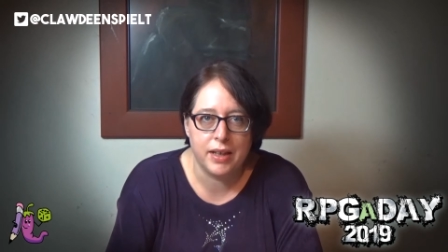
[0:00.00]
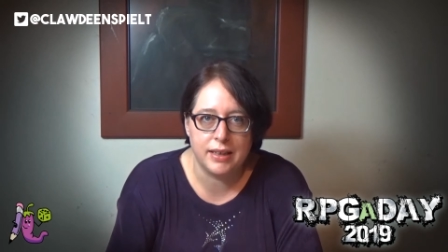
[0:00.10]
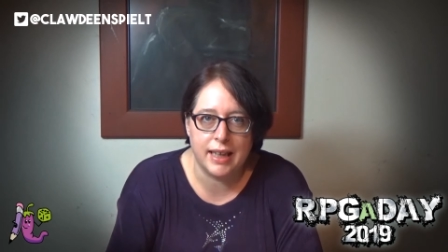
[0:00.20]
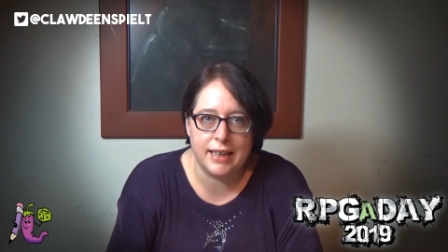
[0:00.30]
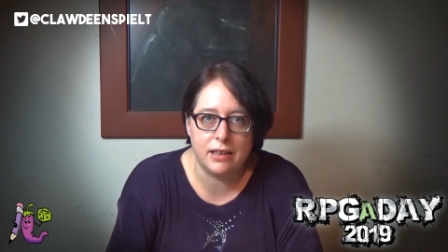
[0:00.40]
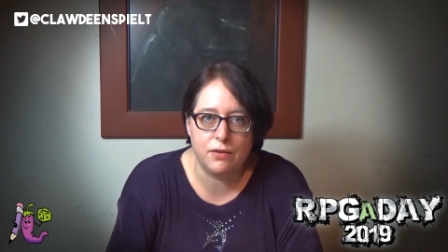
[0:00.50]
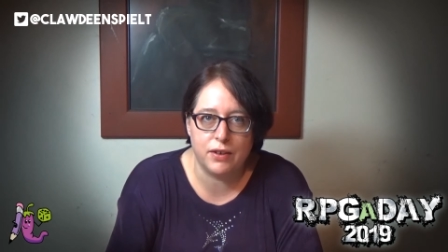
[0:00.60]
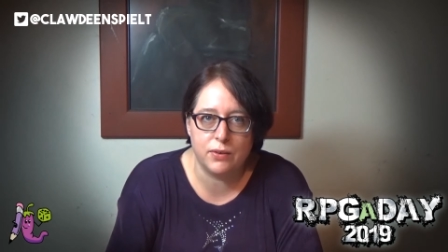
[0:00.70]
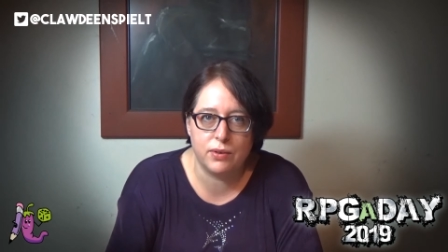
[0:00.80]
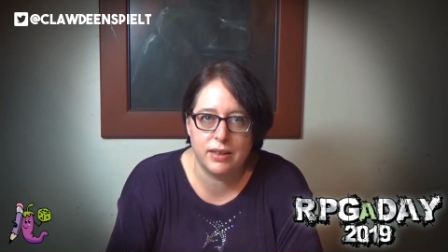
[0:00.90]
Das heißt, ich
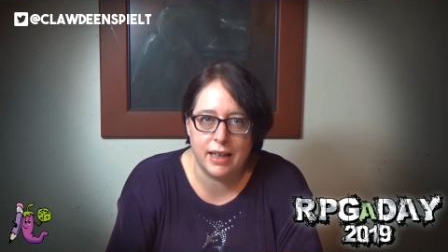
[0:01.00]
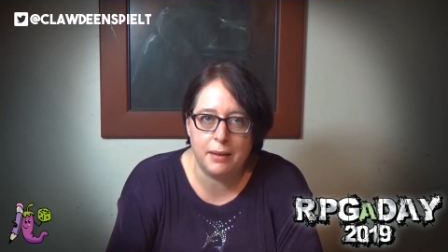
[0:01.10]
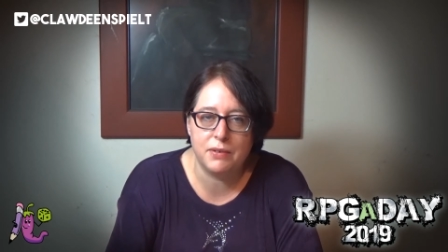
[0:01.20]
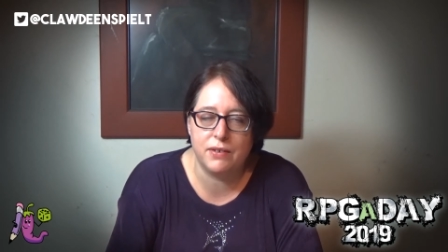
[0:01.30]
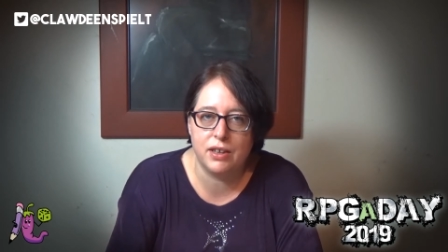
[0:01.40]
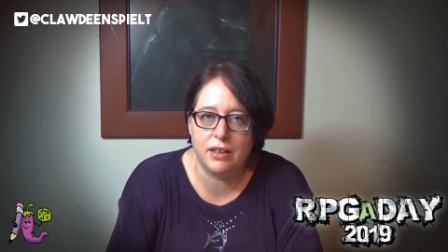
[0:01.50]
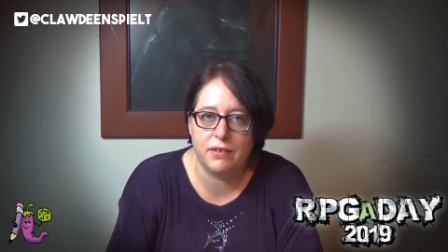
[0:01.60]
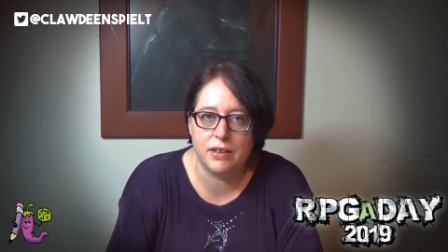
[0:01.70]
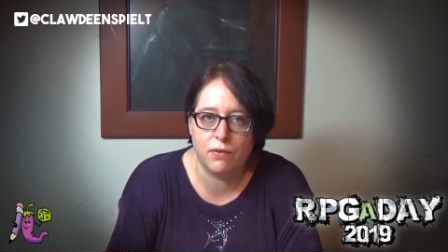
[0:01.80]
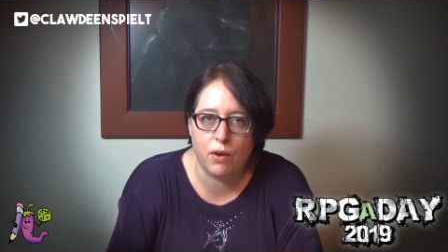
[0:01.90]
versuche selbst, wenn ich
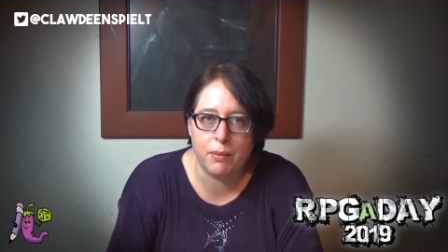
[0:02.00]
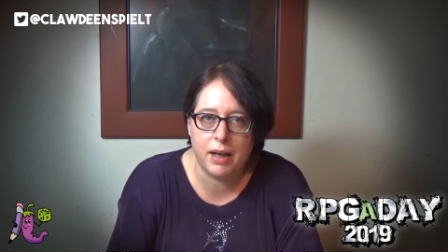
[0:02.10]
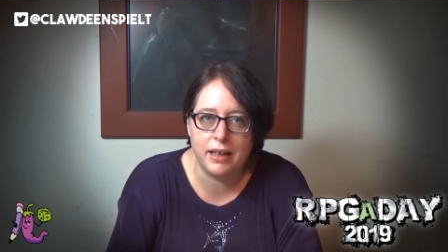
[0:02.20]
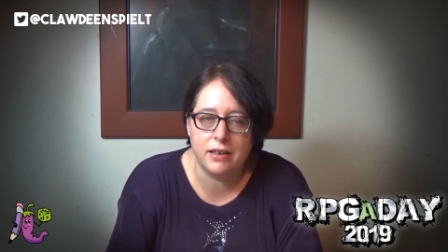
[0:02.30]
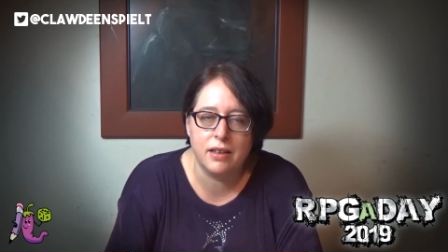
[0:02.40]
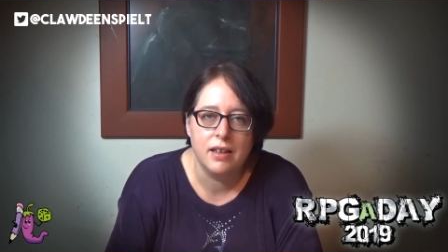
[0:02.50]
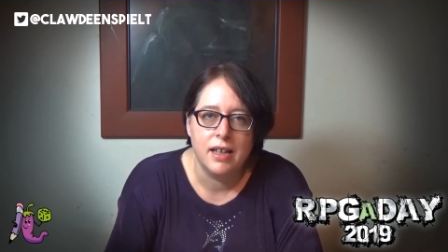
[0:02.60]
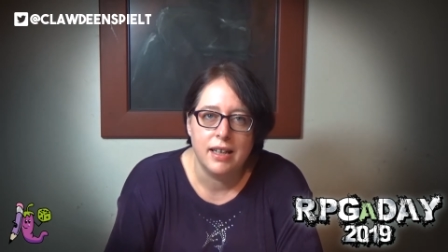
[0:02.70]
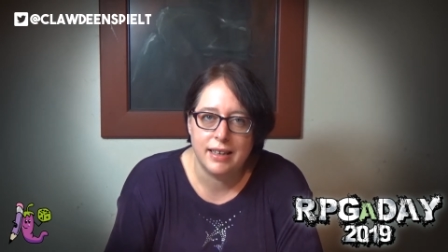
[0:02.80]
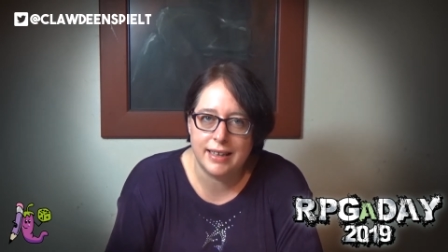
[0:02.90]
etwas vorbereite,
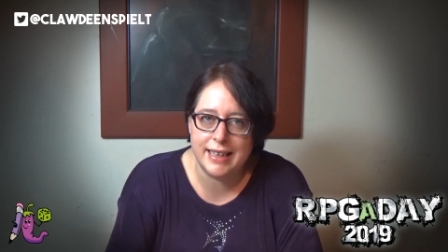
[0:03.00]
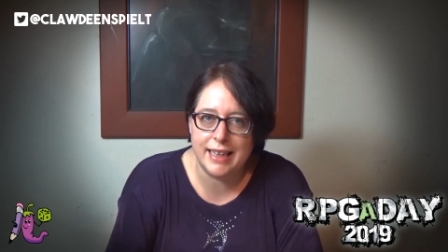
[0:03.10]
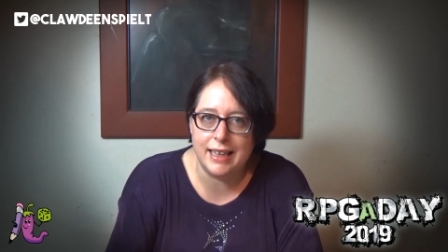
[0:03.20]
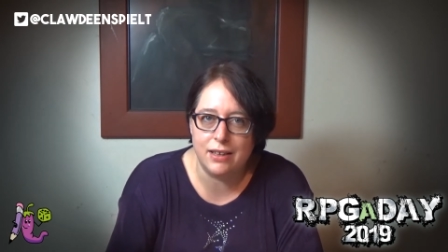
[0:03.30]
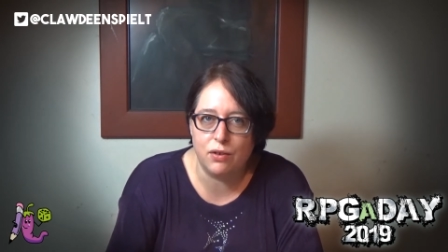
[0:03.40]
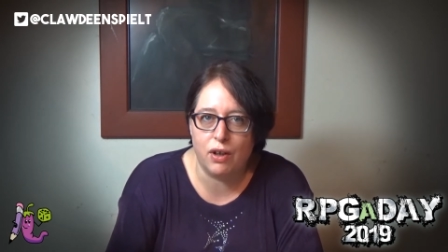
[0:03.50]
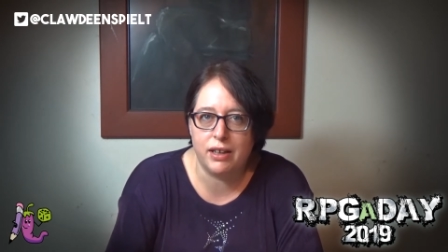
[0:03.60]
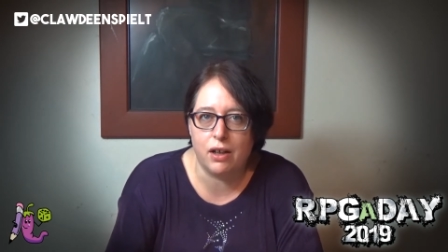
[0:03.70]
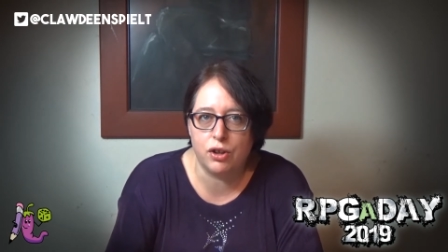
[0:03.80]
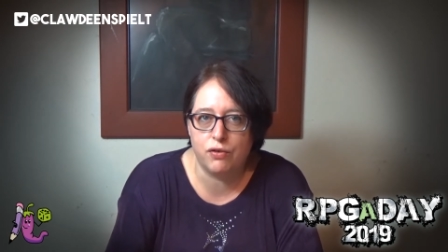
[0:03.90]
tatsächlich
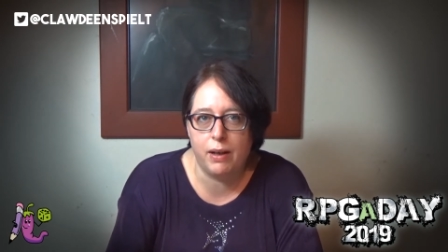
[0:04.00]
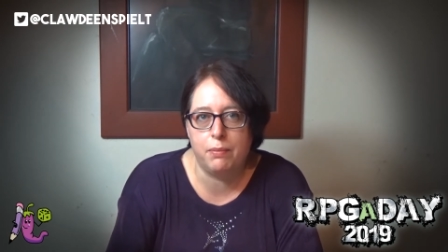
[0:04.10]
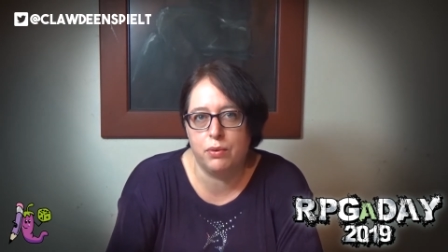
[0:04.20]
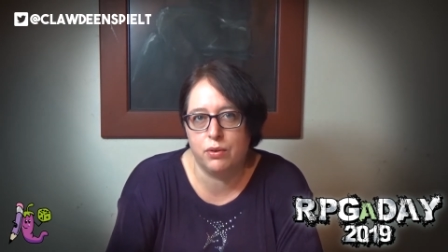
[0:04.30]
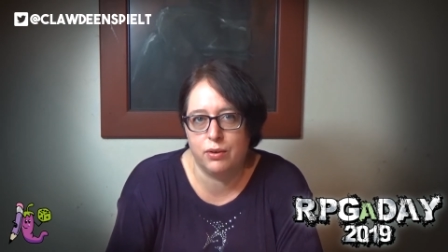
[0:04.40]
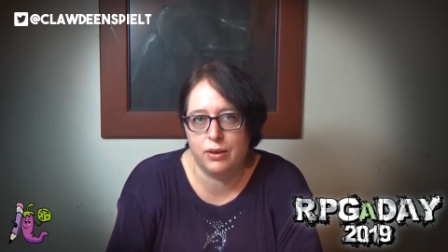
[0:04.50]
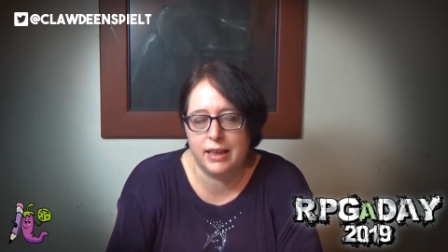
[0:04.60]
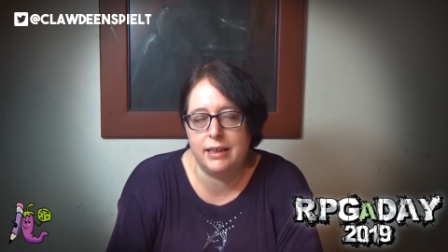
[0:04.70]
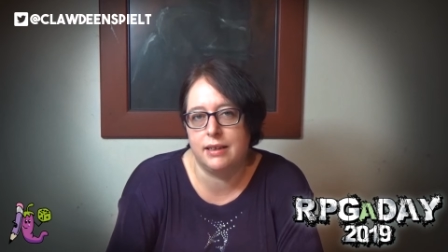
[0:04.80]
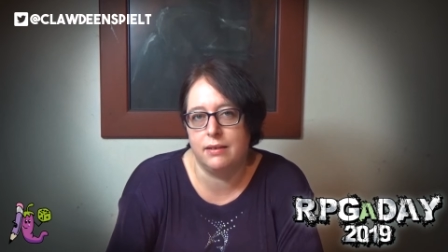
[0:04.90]
dort auch Schwerpunkte zu
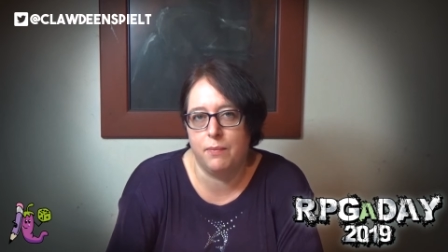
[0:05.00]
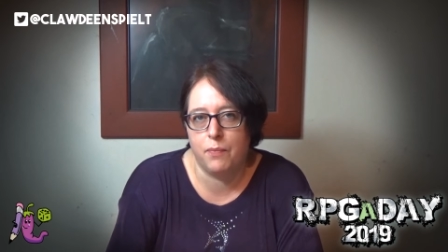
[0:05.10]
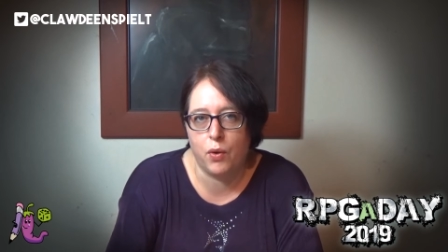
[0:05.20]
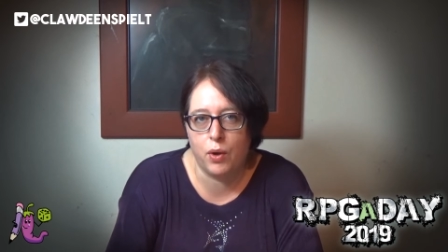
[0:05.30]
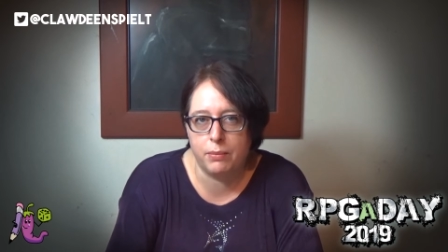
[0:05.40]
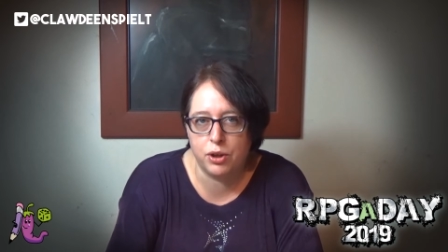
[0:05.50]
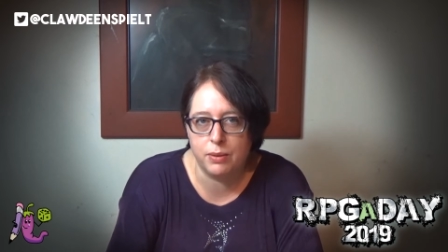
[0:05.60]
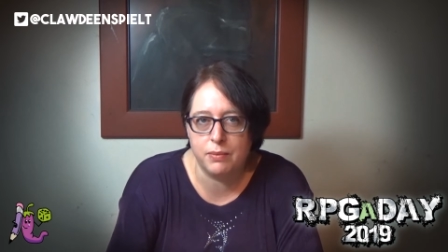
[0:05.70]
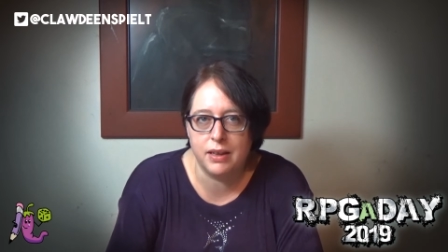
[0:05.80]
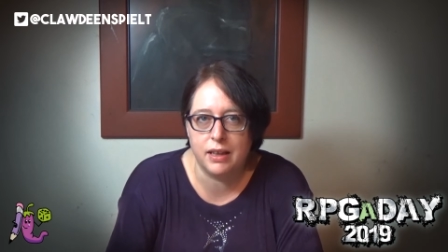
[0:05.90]
setzen oder
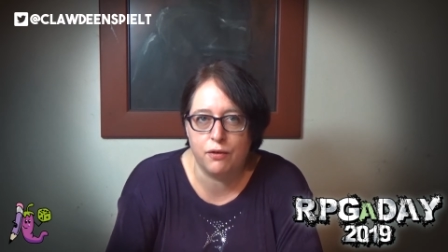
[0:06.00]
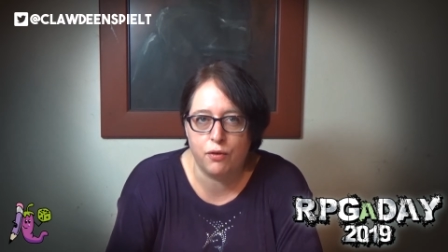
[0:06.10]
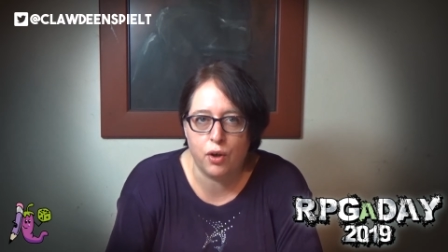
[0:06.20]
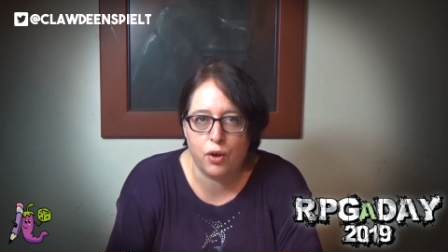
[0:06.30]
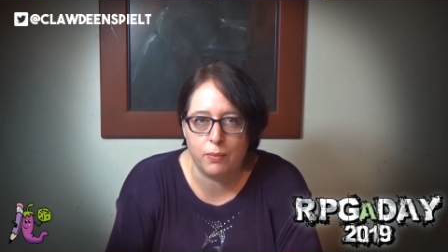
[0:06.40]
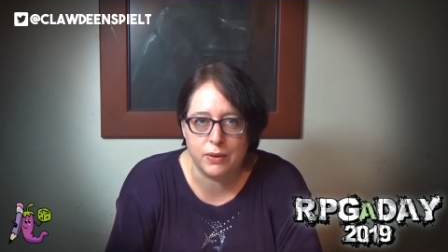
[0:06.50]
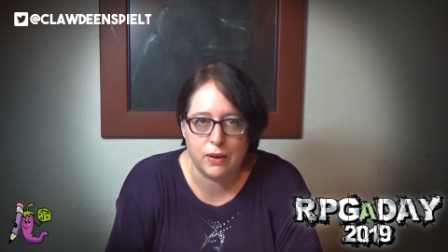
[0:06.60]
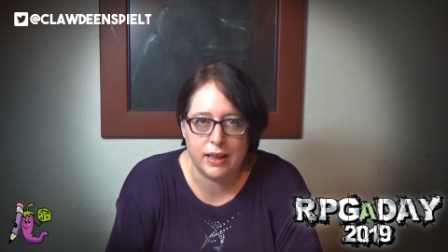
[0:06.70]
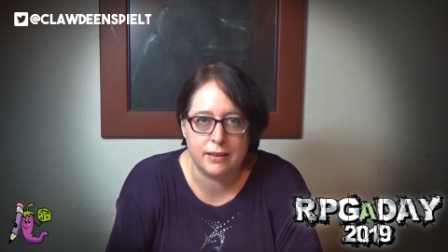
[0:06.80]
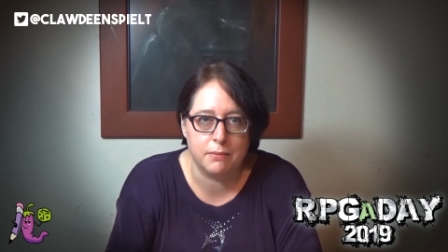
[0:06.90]
bestimmte Dinge vorkommen
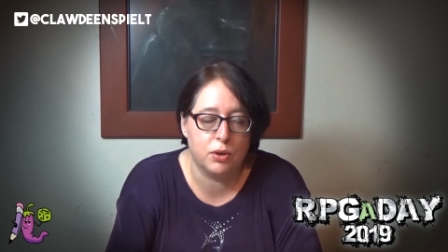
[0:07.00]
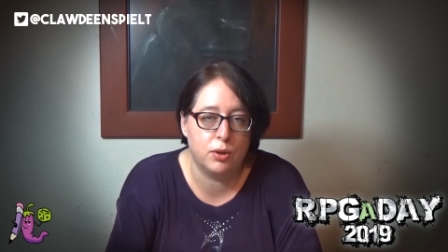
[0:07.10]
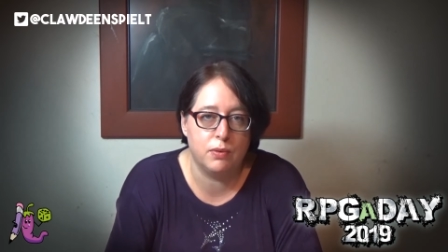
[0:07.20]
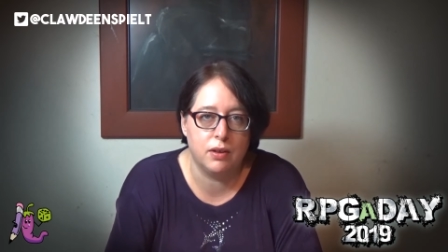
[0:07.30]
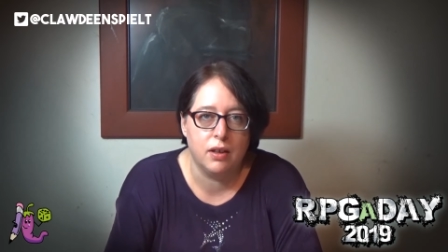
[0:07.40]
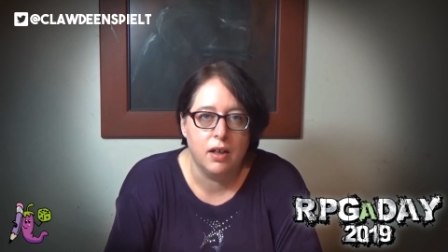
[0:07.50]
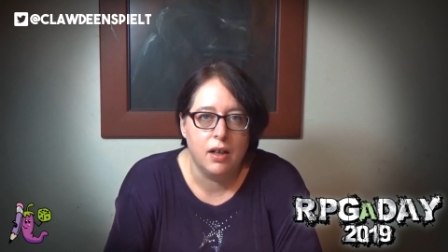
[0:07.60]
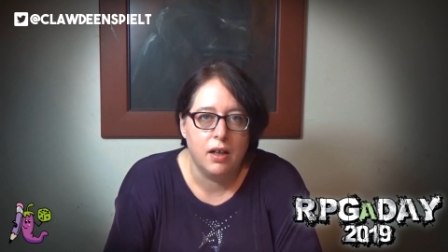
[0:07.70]
zu lassen, bestimmte